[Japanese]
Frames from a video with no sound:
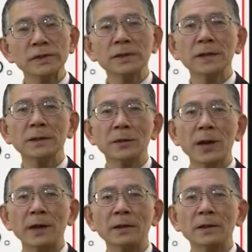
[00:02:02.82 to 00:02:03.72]
時点で
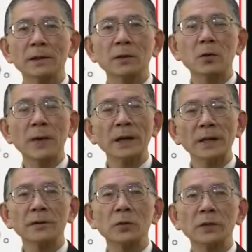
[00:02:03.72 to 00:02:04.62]
は細
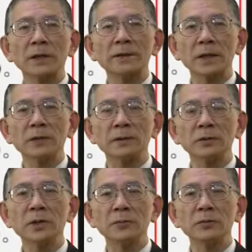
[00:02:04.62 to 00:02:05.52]
かい要件定義っ
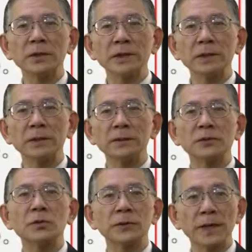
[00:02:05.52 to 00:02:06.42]
ていうのは無理で
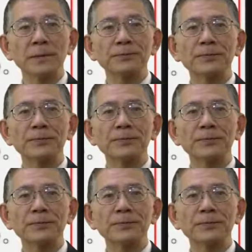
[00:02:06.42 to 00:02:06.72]
しょうね。